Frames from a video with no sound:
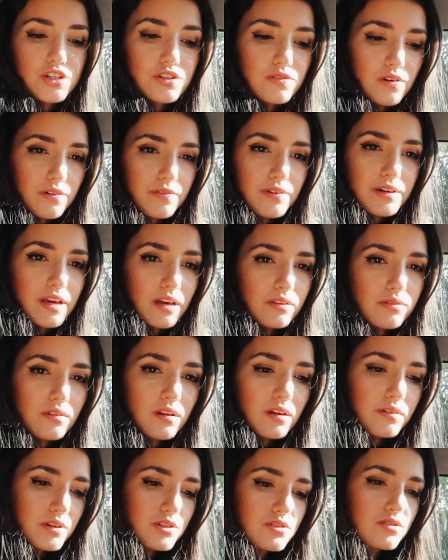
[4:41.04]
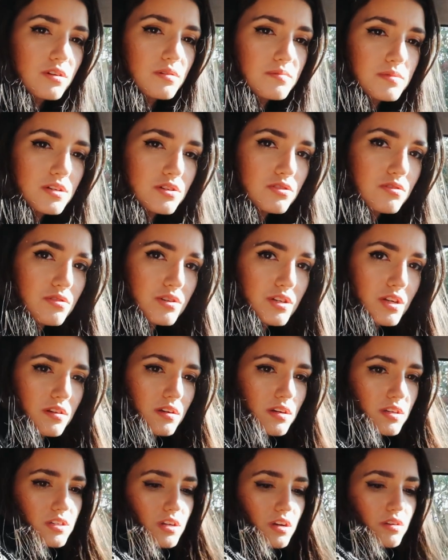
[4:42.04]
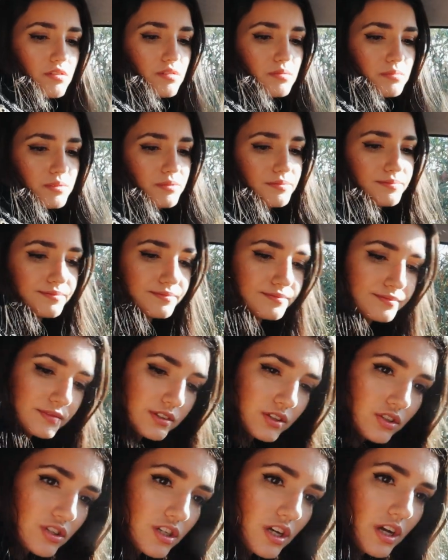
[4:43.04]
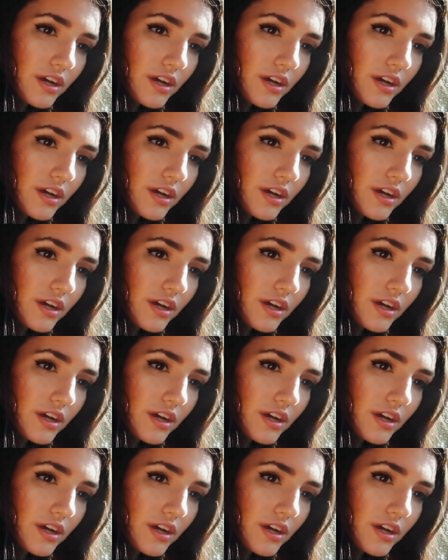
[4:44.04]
Je vais enlever le carton dans la voiture, comme ça je le jetterai tout le